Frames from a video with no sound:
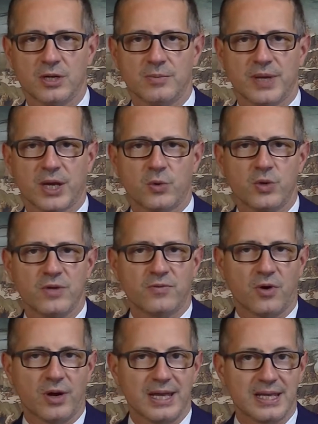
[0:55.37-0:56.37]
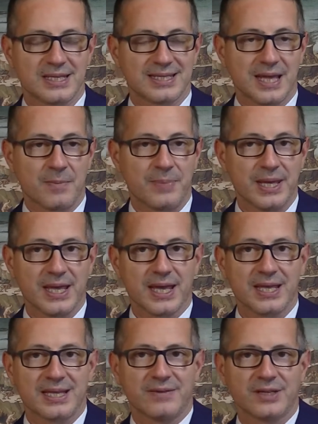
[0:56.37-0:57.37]
per cui vuole
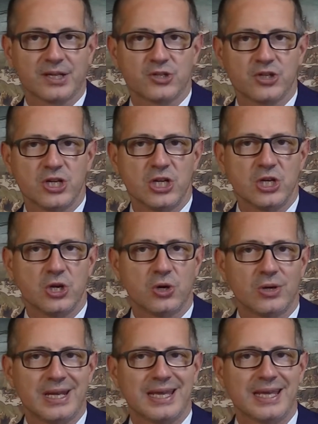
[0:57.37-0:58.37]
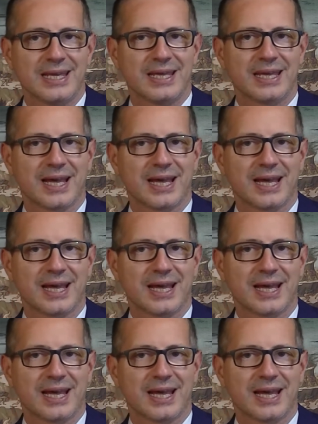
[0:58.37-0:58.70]
sapere da Virgilio le